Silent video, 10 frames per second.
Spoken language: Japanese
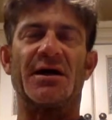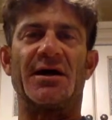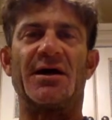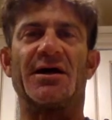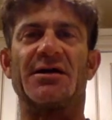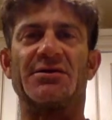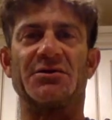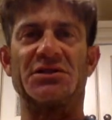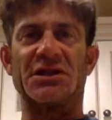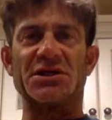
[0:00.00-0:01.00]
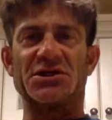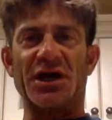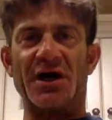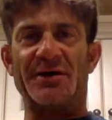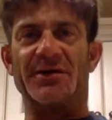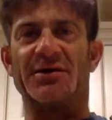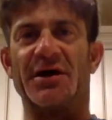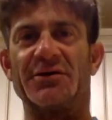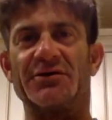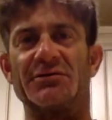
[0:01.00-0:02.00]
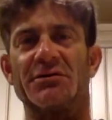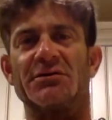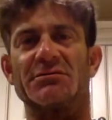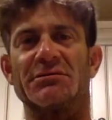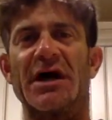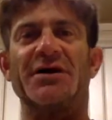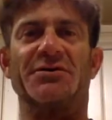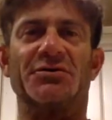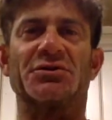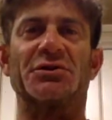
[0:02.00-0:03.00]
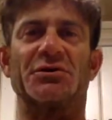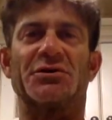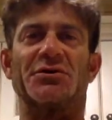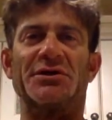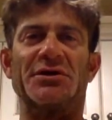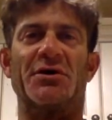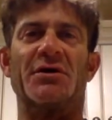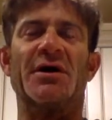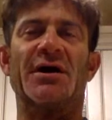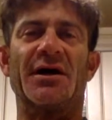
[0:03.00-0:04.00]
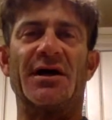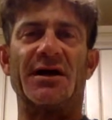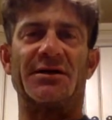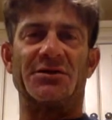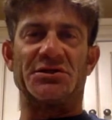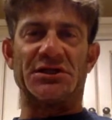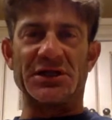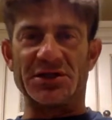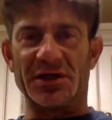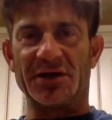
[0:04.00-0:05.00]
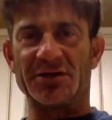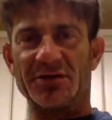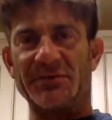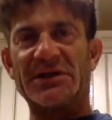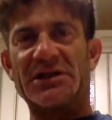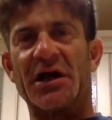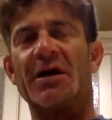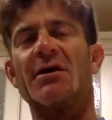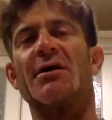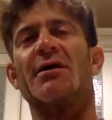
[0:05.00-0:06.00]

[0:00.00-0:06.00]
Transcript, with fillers: えっと自転車あのロングライド長距離の、えーと、自転車乗りました、